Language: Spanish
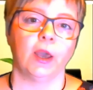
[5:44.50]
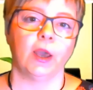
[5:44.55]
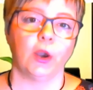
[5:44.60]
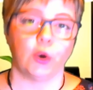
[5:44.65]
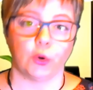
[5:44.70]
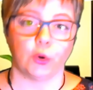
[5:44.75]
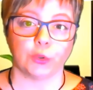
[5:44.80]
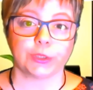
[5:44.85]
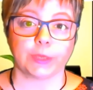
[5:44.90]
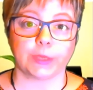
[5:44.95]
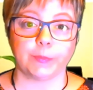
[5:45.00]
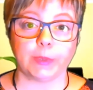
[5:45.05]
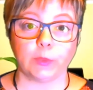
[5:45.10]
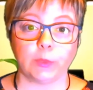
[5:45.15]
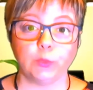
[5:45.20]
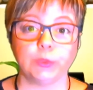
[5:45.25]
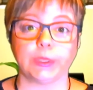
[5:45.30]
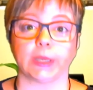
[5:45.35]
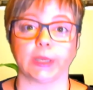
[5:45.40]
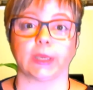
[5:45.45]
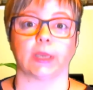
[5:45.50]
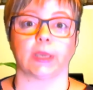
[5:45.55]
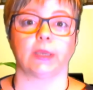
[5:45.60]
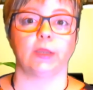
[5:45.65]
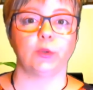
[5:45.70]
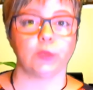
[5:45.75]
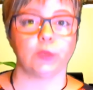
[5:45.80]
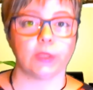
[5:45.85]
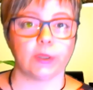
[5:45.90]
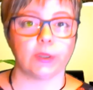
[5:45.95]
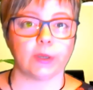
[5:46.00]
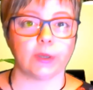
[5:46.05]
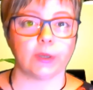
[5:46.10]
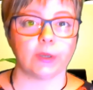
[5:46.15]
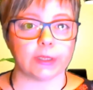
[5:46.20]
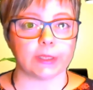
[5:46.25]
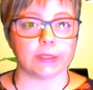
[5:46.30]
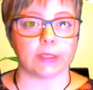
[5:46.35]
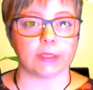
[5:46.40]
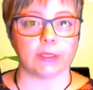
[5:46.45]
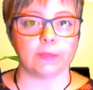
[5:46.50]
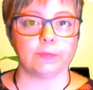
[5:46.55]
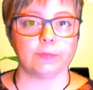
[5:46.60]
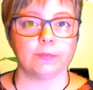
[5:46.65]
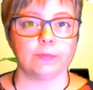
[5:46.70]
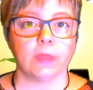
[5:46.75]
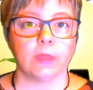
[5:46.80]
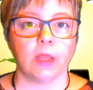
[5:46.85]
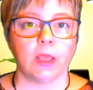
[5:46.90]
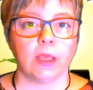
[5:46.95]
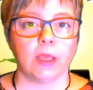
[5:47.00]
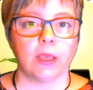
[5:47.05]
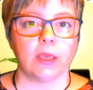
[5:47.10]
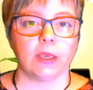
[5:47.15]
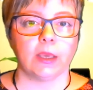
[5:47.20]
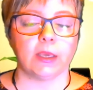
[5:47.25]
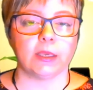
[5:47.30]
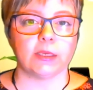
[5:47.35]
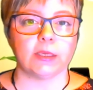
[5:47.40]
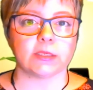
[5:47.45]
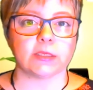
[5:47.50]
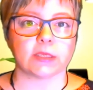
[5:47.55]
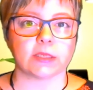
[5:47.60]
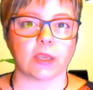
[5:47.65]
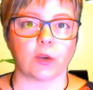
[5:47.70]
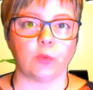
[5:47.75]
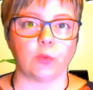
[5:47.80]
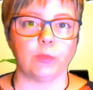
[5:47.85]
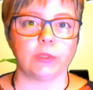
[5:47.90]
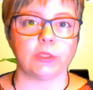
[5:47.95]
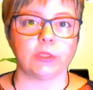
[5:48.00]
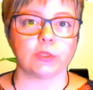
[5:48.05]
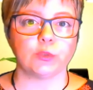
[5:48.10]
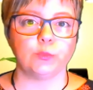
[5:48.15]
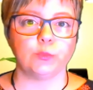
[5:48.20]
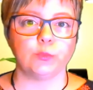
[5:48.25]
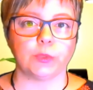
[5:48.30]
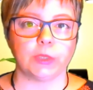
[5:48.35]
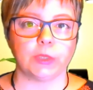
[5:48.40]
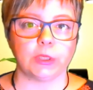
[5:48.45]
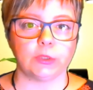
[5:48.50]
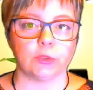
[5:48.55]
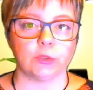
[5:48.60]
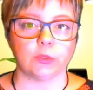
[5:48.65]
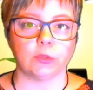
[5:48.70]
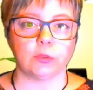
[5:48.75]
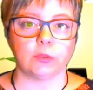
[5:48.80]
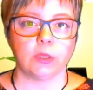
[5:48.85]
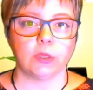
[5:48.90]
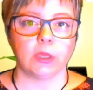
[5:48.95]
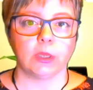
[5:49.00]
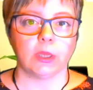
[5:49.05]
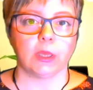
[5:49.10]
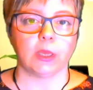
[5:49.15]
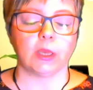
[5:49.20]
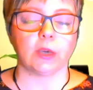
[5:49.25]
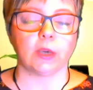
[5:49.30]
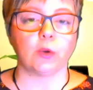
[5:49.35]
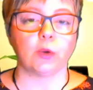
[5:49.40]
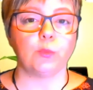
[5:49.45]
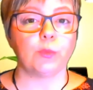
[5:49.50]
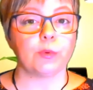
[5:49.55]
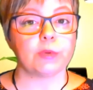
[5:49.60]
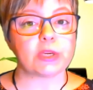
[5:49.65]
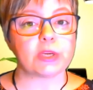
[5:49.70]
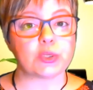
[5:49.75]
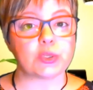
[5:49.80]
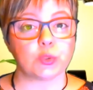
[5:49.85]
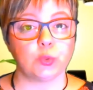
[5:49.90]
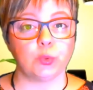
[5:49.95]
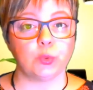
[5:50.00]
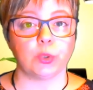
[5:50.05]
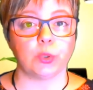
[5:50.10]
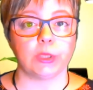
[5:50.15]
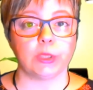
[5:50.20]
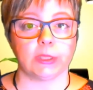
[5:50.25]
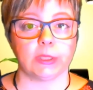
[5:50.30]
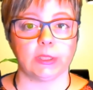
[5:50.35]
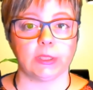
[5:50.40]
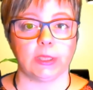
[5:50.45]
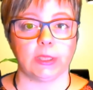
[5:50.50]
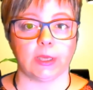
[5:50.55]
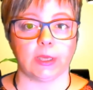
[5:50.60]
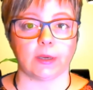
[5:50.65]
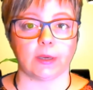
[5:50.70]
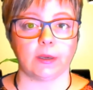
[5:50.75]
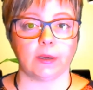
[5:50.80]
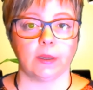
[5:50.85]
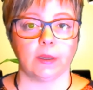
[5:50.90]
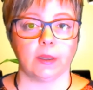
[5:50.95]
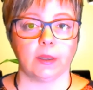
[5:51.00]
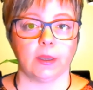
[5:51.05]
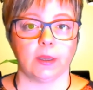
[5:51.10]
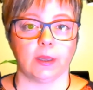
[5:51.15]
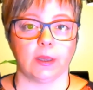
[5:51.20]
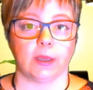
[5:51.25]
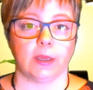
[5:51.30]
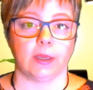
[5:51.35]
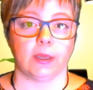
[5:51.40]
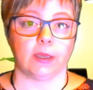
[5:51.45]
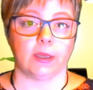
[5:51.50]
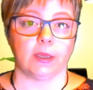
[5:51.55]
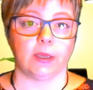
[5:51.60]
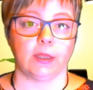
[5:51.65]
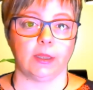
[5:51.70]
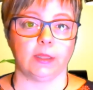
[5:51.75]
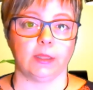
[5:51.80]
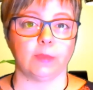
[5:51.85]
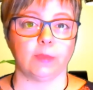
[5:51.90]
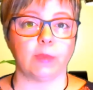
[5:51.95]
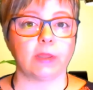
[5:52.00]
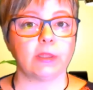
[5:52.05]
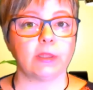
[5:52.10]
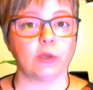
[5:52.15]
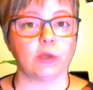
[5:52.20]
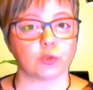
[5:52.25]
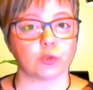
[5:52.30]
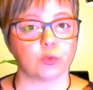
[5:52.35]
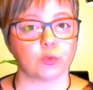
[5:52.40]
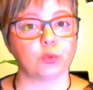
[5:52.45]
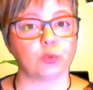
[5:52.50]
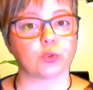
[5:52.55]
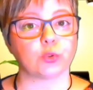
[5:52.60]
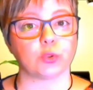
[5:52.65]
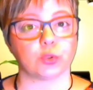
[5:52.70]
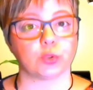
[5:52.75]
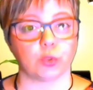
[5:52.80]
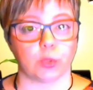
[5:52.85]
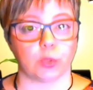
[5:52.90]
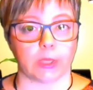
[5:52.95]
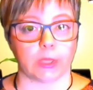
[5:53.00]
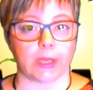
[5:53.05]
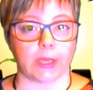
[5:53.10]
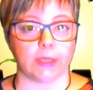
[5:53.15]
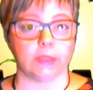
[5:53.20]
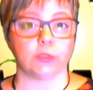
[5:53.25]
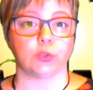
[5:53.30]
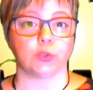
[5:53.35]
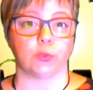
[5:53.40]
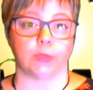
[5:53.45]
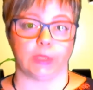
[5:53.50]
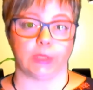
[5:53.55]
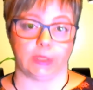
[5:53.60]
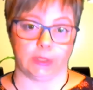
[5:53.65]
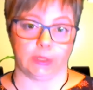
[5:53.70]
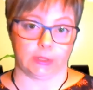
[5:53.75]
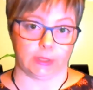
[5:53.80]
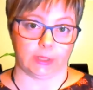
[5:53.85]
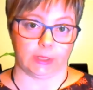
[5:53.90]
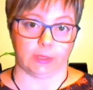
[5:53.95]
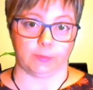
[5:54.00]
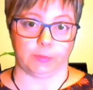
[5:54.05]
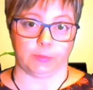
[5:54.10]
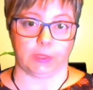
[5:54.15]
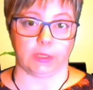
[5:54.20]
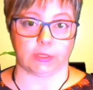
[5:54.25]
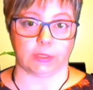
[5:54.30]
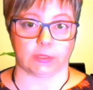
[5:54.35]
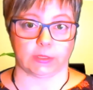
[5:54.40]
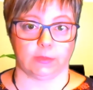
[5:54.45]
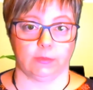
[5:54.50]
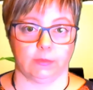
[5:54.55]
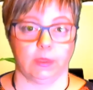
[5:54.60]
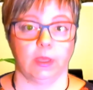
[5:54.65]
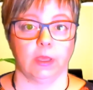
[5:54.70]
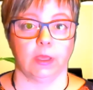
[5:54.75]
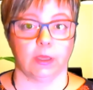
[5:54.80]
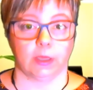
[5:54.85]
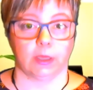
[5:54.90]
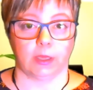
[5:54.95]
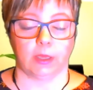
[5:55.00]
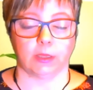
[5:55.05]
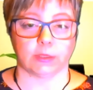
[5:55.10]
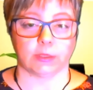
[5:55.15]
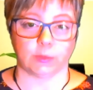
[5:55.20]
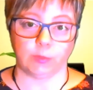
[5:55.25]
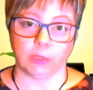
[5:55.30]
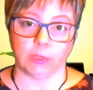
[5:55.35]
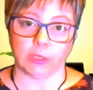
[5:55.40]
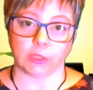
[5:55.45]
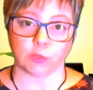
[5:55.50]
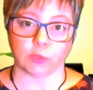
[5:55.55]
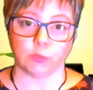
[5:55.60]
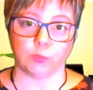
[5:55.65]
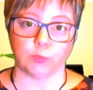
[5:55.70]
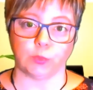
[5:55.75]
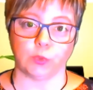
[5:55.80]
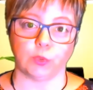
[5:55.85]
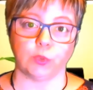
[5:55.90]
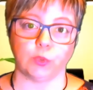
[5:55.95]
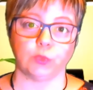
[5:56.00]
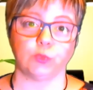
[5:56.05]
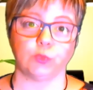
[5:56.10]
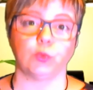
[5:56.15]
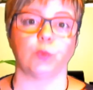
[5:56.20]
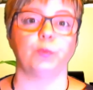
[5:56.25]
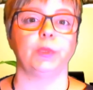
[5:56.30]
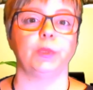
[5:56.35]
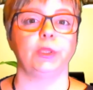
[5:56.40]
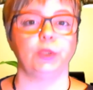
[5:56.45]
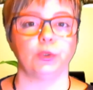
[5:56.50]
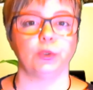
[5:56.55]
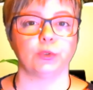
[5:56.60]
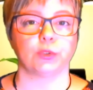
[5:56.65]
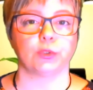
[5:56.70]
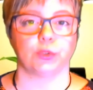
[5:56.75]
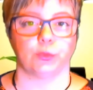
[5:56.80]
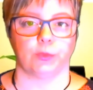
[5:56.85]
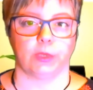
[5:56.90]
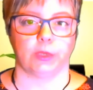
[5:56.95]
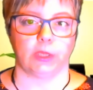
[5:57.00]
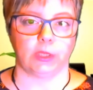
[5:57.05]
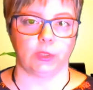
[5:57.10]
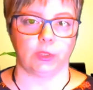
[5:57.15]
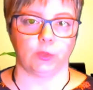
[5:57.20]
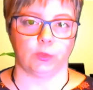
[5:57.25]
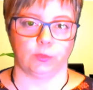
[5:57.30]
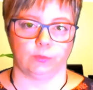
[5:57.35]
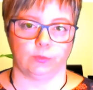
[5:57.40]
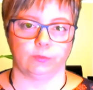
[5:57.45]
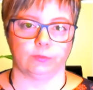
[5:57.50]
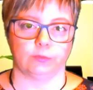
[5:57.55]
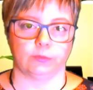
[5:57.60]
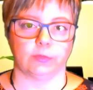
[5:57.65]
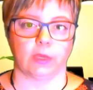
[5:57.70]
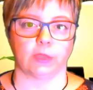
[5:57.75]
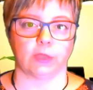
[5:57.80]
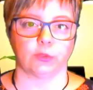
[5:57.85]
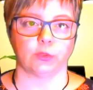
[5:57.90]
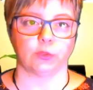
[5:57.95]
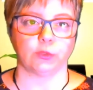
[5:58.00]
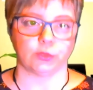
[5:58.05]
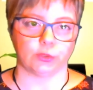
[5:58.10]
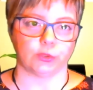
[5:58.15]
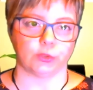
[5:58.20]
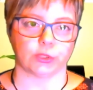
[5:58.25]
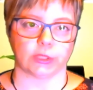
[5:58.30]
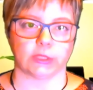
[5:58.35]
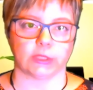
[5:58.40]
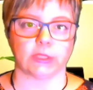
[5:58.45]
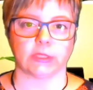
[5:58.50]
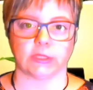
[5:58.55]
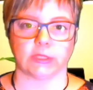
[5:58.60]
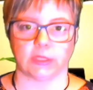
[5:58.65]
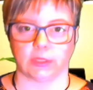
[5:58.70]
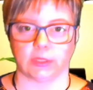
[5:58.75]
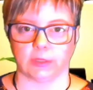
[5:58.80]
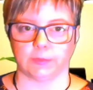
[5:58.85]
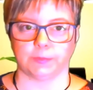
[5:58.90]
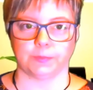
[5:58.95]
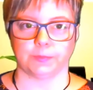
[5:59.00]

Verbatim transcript: Otra pregunta que quiero hacerte es que comentes un poquito eh, cómo ves tú hoy en día eh, el tema de los cursos online sobre terapias, que expliques un poco tu opinión sobre ello a todos los que te siguen.